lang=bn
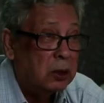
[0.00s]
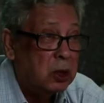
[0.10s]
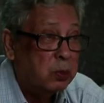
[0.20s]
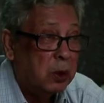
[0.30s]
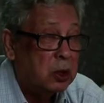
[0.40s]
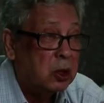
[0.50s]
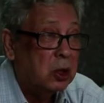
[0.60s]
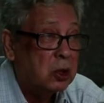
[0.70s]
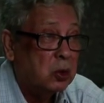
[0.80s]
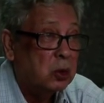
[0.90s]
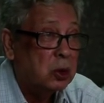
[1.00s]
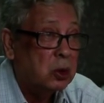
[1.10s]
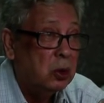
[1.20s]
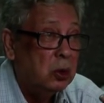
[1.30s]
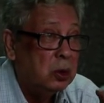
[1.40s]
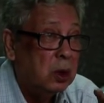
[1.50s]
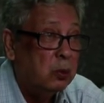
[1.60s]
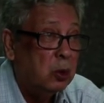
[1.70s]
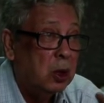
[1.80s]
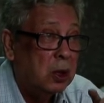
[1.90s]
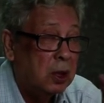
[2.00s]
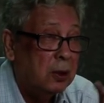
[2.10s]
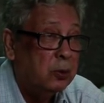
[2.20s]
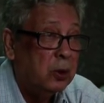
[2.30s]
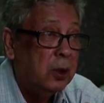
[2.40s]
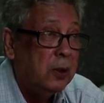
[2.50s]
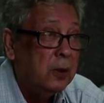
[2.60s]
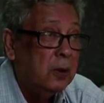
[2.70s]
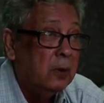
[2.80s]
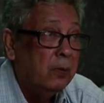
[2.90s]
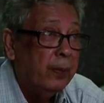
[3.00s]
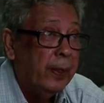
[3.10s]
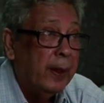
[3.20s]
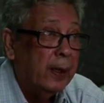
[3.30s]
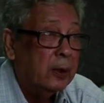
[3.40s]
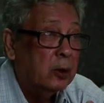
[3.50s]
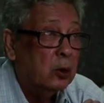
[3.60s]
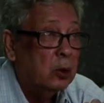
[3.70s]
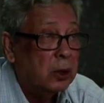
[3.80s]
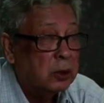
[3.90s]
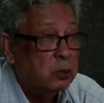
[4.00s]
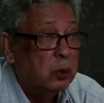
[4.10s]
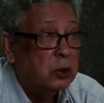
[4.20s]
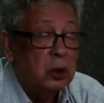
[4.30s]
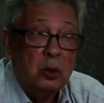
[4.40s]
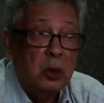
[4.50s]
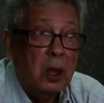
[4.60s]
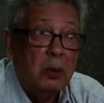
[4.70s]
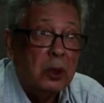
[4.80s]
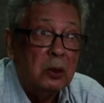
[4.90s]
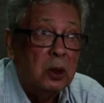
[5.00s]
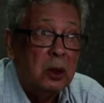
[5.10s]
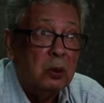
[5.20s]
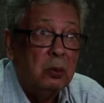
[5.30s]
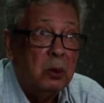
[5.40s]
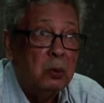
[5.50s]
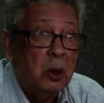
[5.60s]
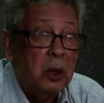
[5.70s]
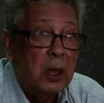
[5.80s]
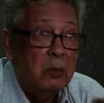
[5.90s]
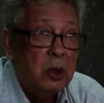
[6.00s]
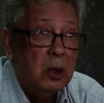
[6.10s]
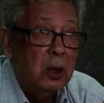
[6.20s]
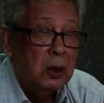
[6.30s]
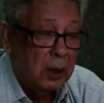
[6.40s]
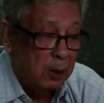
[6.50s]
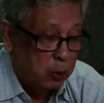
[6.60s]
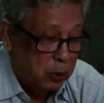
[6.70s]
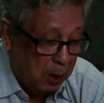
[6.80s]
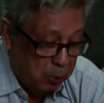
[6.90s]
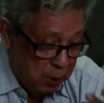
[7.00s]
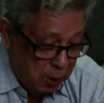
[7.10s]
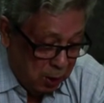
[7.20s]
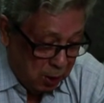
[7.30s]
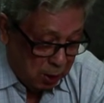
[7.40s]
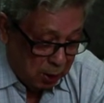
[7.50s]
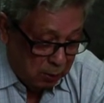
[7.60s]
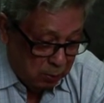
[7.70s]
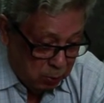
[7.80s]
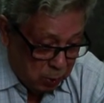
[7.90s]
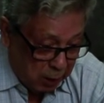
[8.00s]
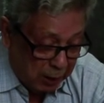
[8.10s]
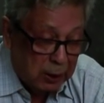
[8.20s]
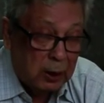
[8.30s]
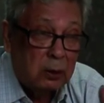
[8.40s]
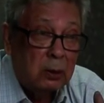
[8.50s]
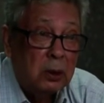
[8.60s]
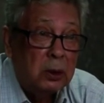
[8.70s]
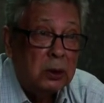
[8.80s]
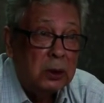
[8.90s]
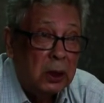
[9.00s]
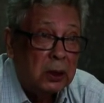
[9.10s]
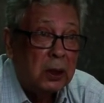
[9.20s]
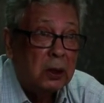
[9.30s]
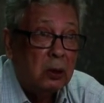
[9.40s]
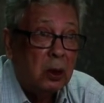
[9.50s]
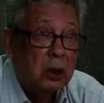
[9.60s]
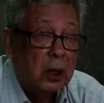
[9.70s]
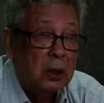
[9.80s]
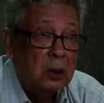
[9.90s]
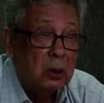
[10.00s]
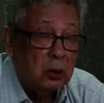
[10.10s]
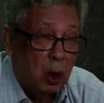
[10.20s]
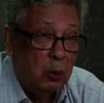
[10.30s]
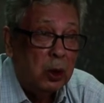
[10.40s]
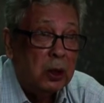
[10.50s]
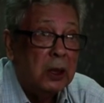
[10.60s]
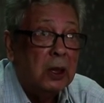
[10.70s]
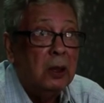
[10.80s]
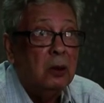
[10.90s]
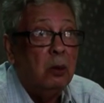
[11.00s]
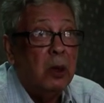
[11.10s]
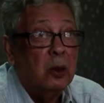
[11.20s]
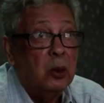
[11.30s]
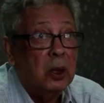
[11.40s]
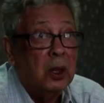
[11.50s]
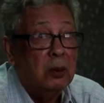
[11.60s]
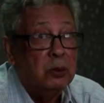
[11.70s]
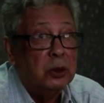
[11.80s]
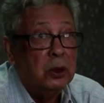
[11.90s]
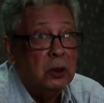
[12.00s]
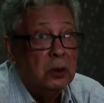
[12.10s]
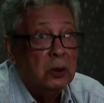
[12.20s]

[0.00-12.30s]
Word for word: আসিফকে জিজ্ঞেস করেছিল ওই বন্যা টেলিফোনে তখন আসিফ বলছেন কই আমাকে তো এরকমভাবে বলে না আমি তারপর তো আমি রাতের ইয়েতে হঠাৎ খবরে দেখে অবাক হয়ে গেলাম যে